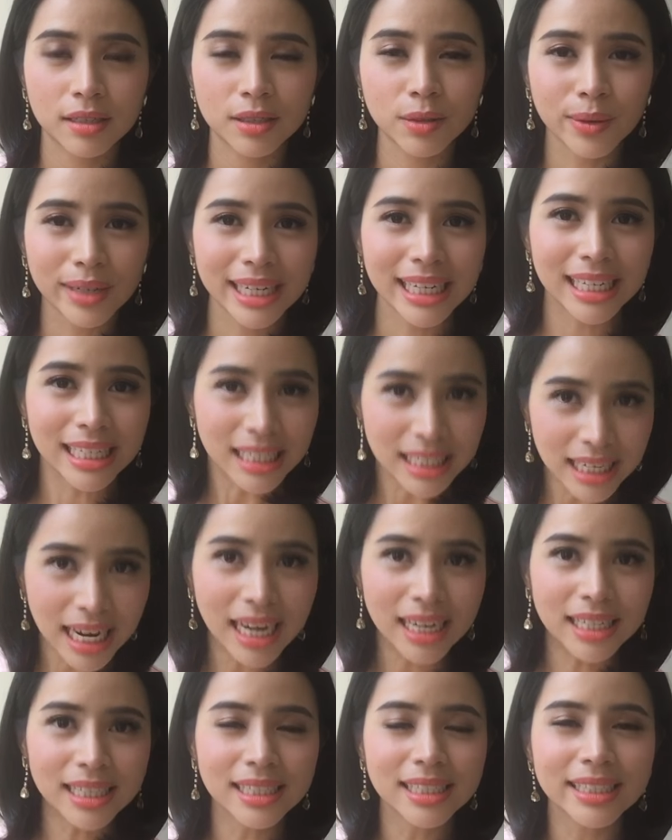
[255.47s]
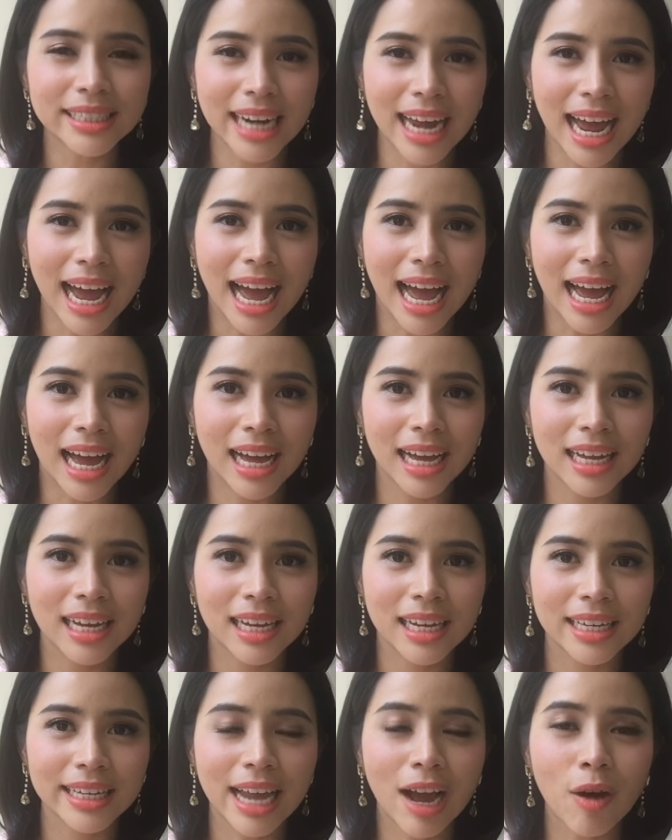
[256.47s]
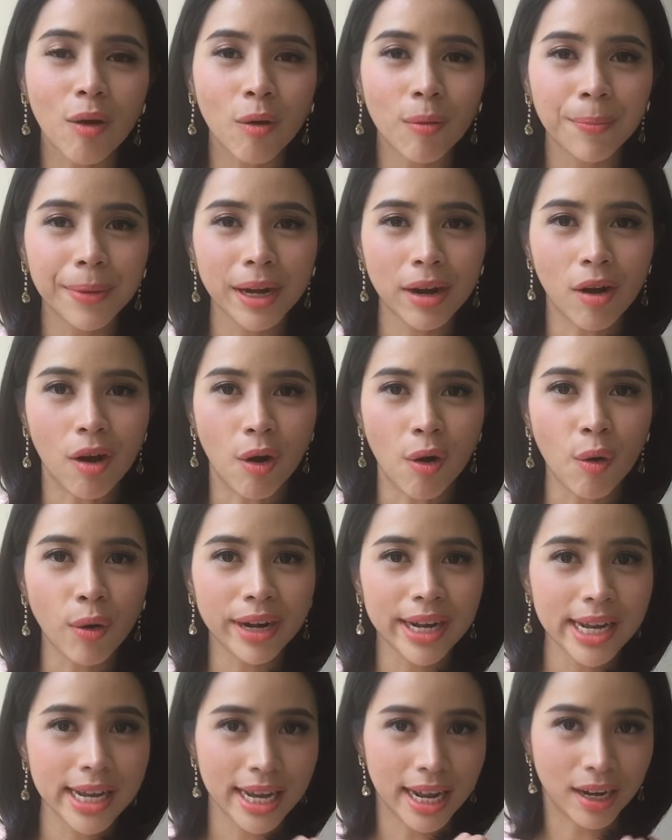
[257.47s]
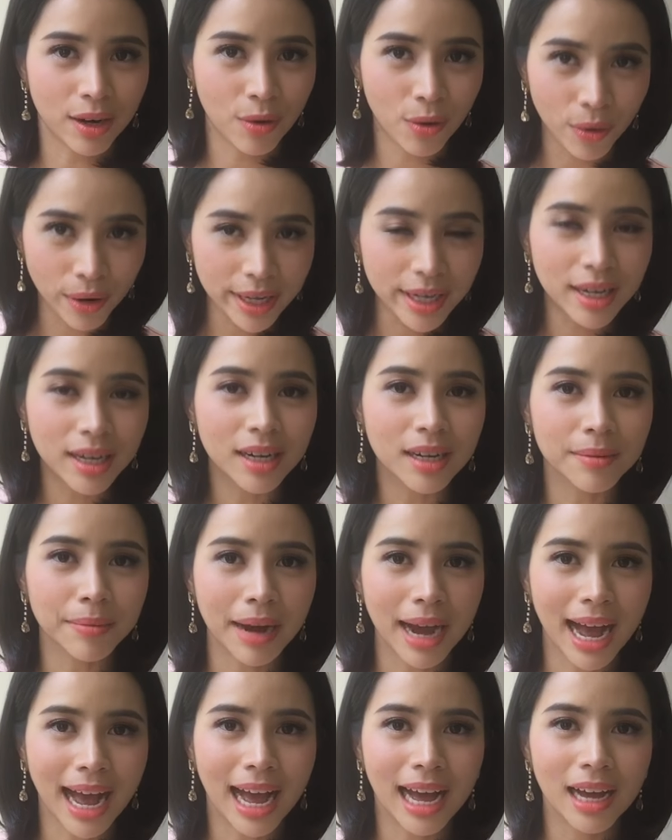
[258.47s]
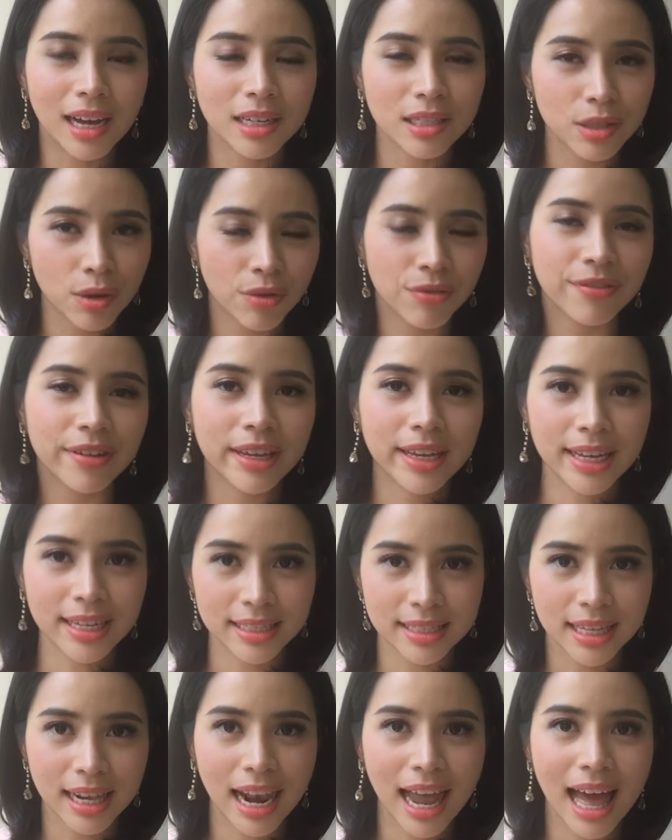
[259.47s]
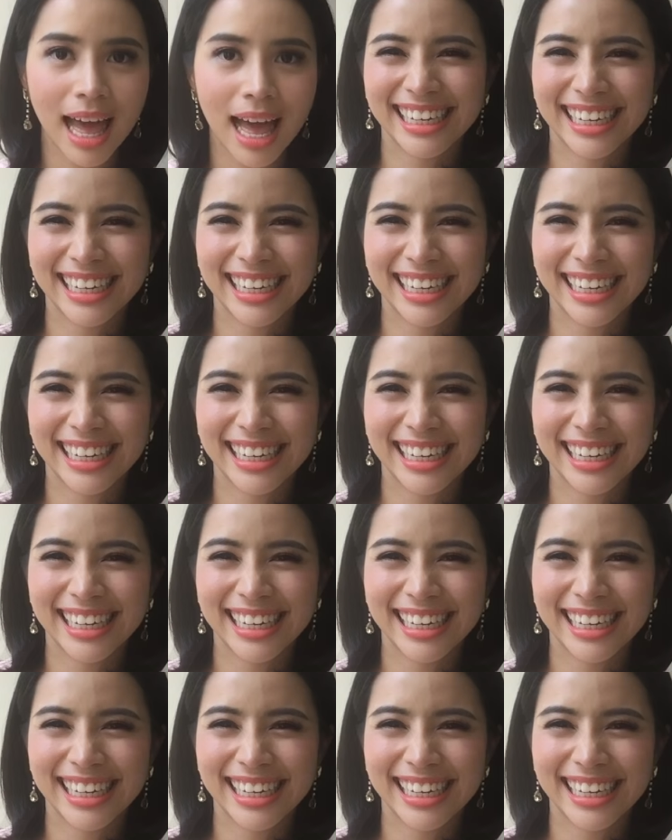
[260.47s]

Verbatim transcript: ส่วนอีกเรื่องหนึ่งนะคะยังคงเป็นของคนเขียนคนเดิมค่ะโซฟีคิงซาร่า